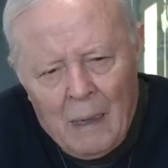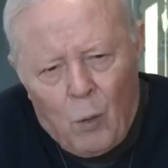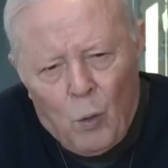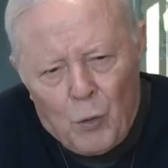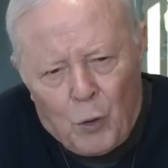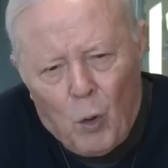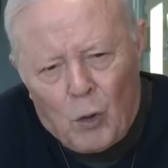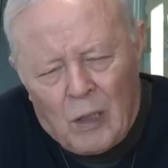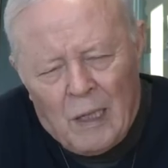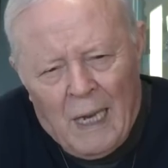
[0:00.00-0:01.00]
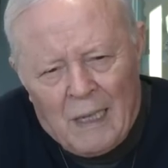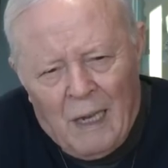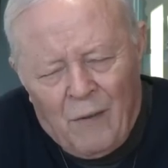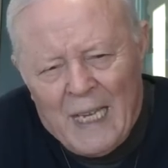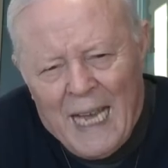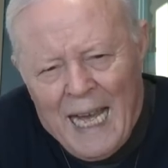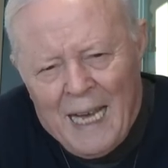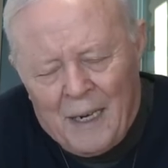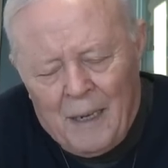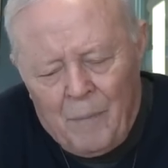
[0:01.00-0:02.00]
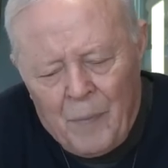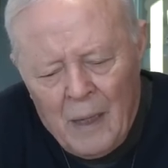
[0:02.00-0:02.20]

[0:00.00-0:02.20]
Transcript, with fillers: condotte a deviare.